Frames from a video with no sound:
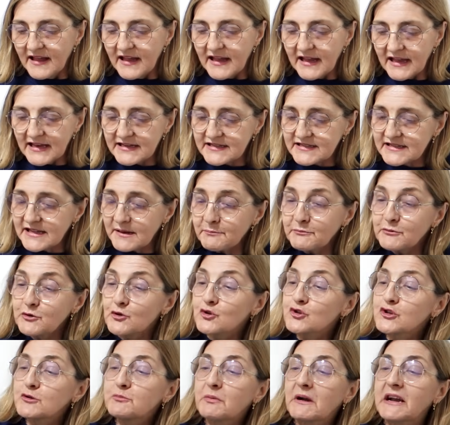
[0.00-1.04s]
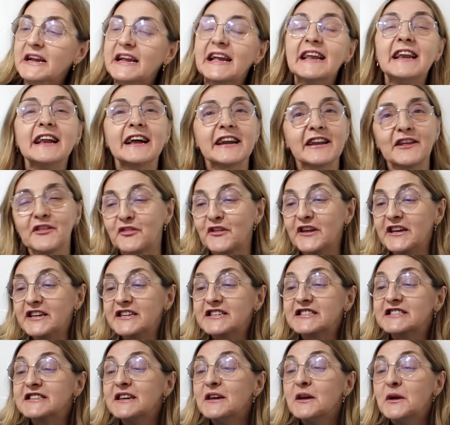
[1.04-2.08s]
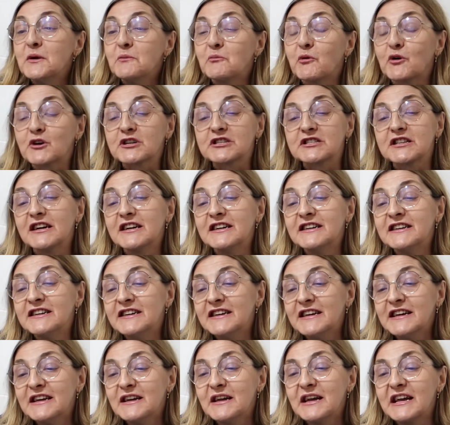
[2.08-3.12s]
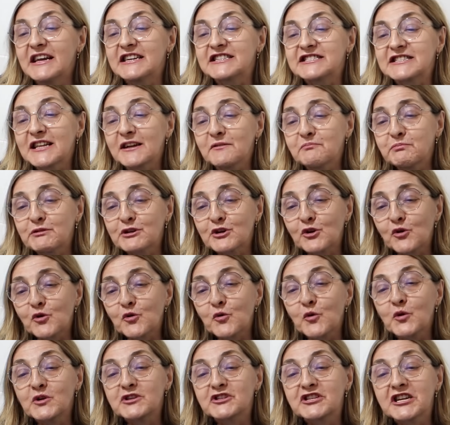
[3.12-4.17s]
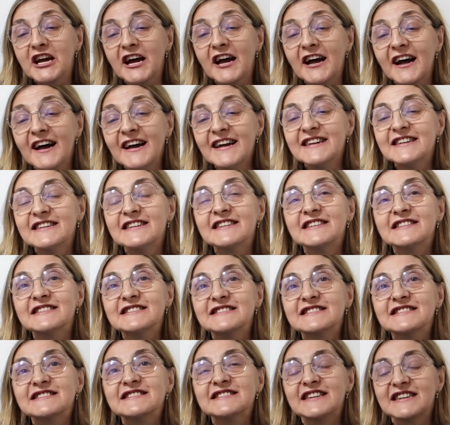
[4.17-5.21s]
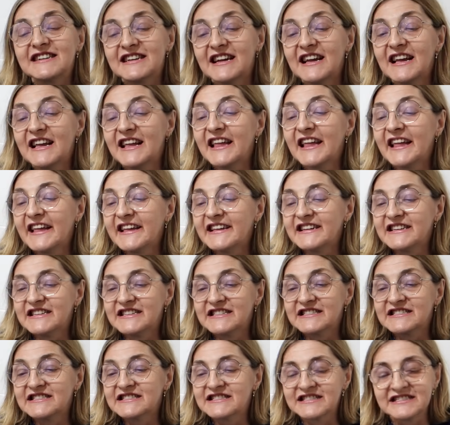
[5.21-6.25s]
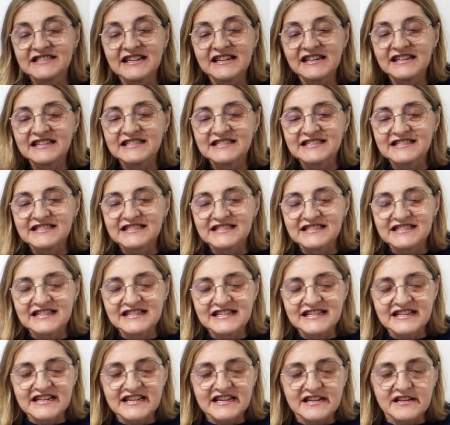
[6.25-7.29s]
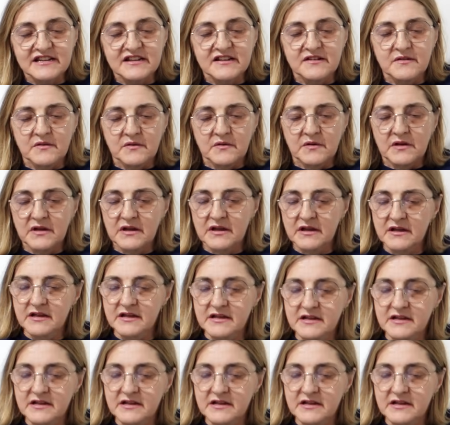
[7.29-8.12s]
Esta no sé para qué narices. Yo tampoco lo sé. Estás pues Esto es como los tenedores. De tres puntas, dos puntas, como Pretty Woman.